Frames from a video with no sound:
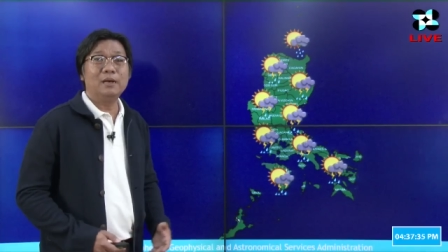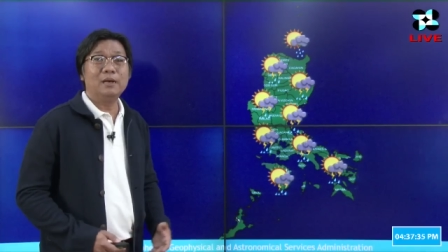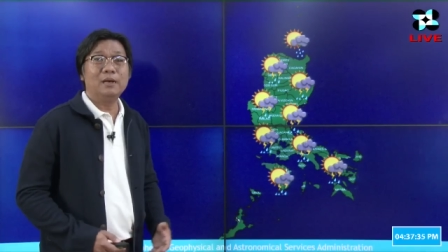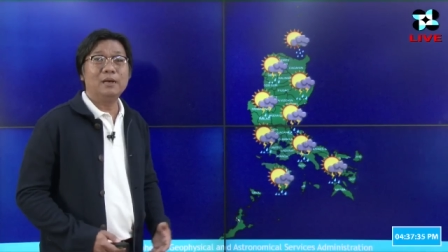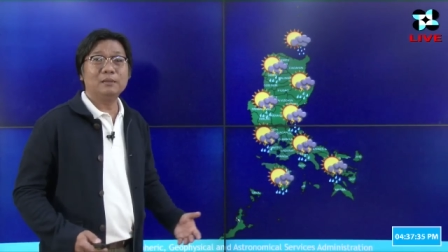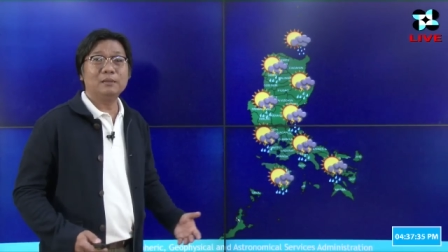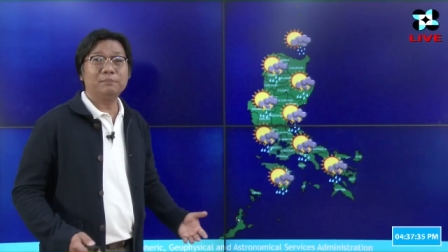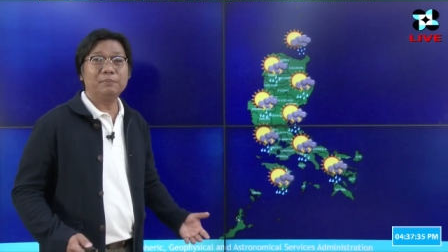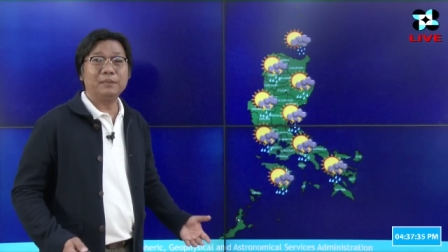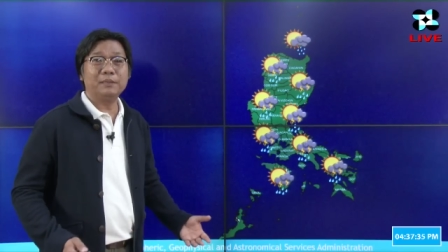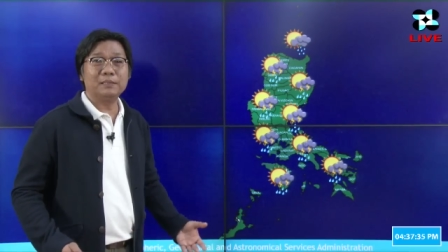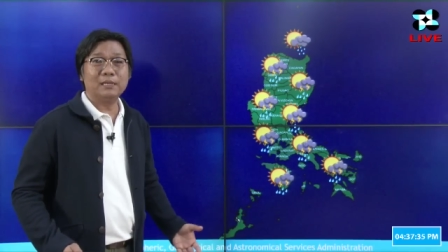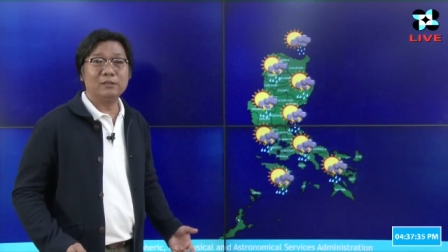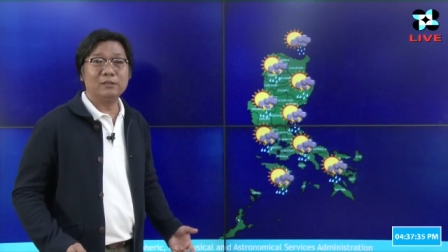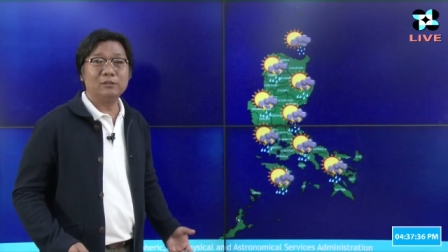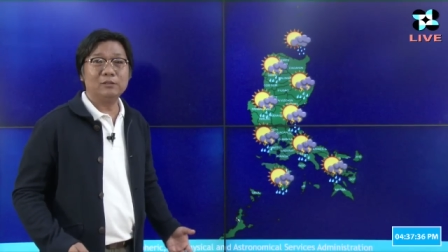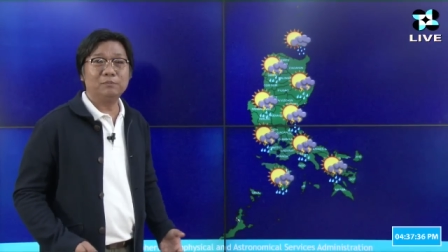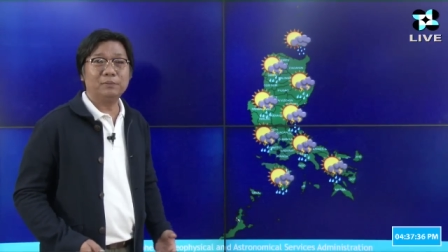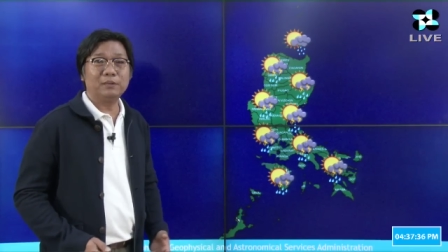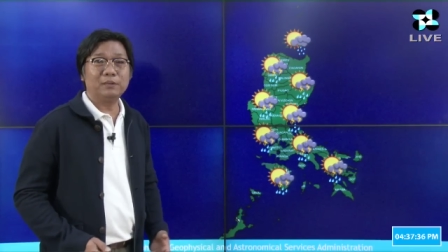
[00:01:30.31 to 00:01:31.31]
at
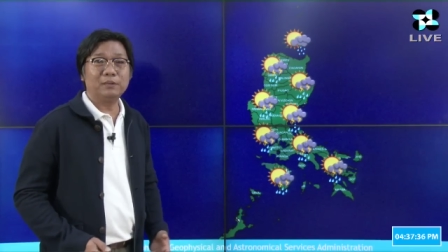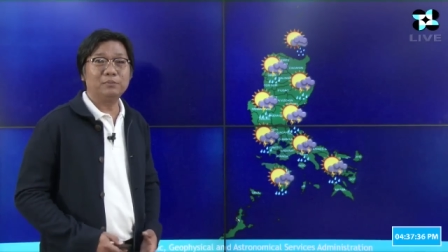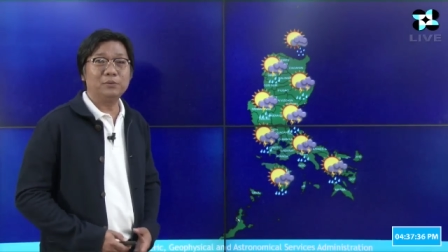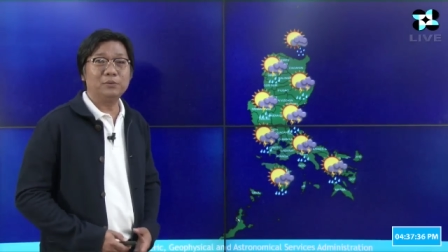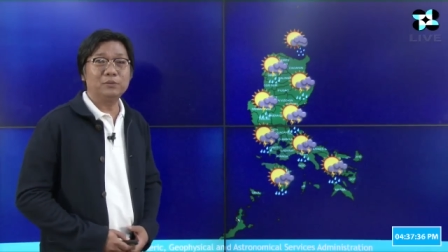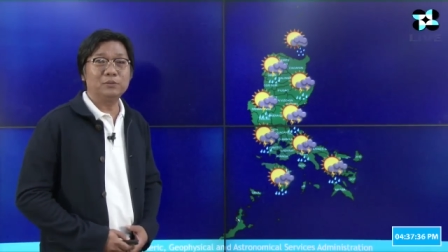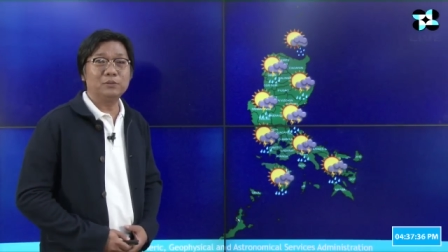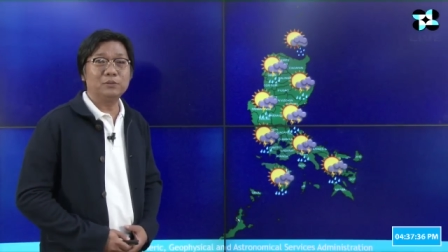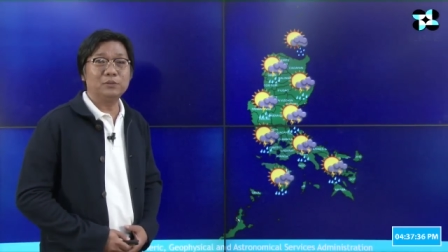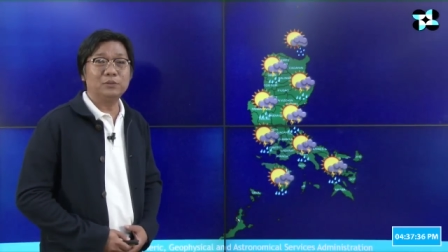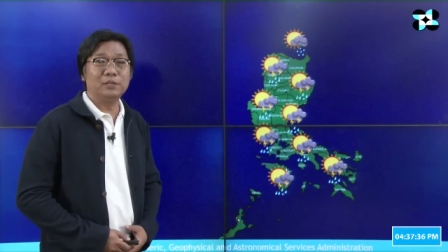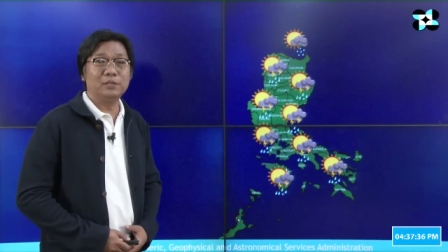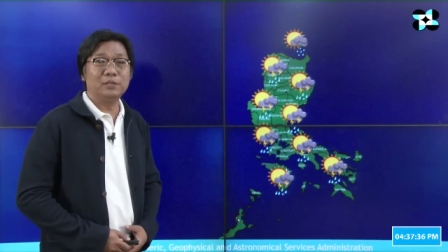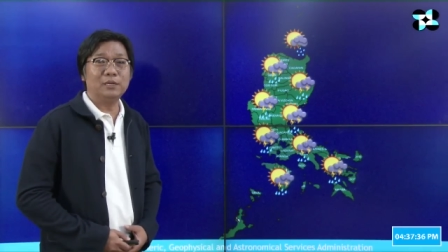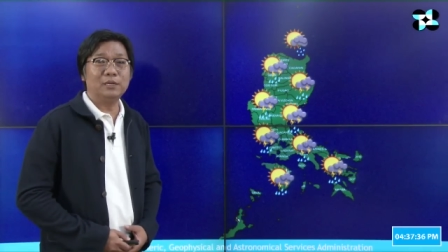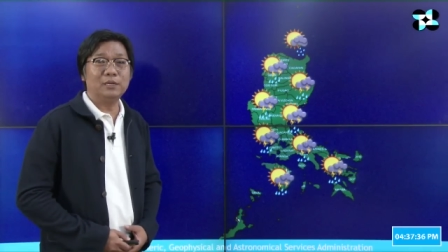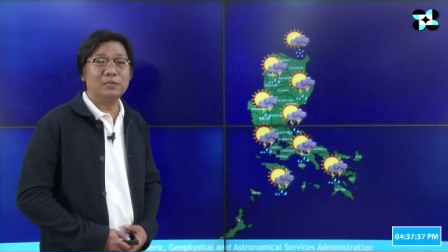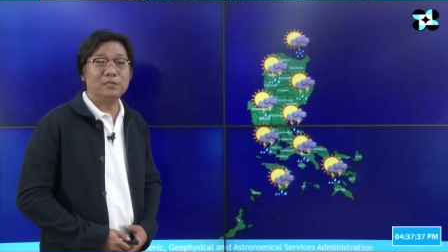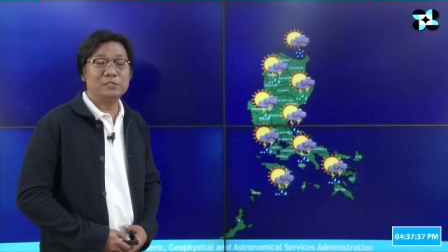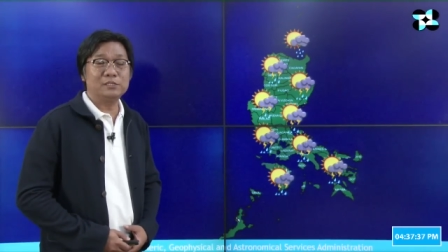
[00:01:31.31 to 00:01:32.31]
apektado pa rin po ito
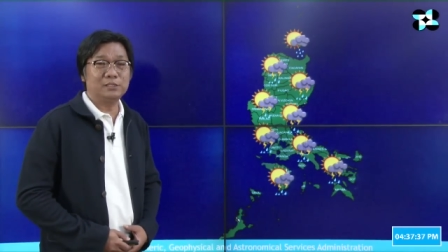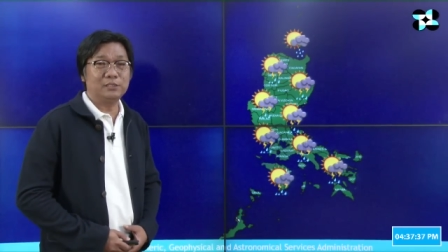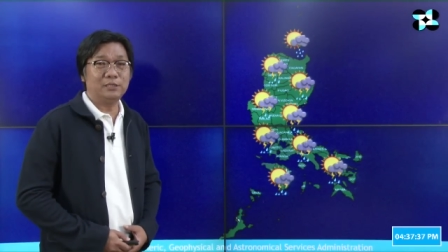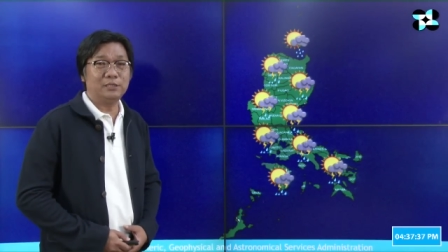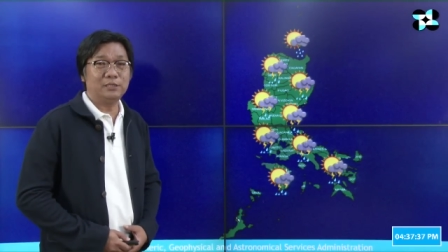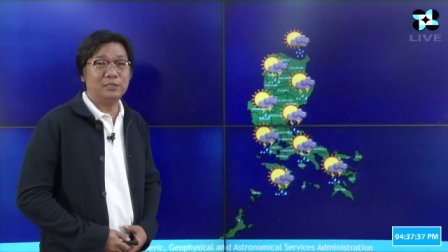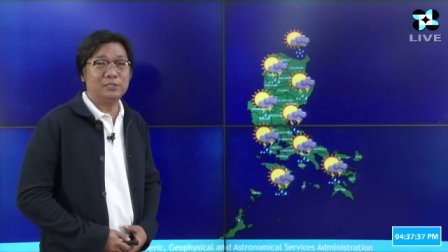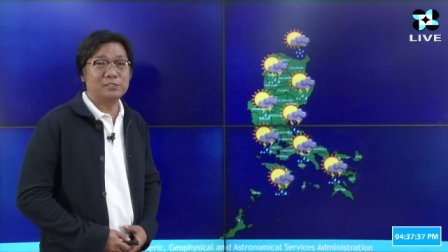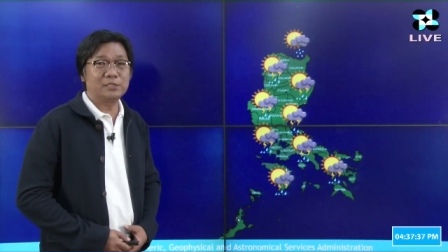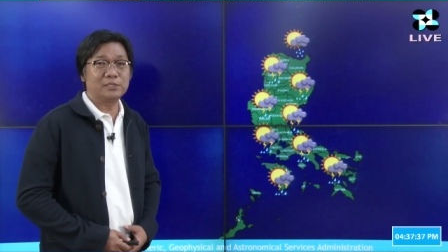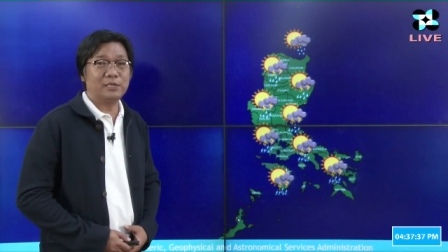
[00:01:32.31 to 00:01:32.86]
ng easterlies.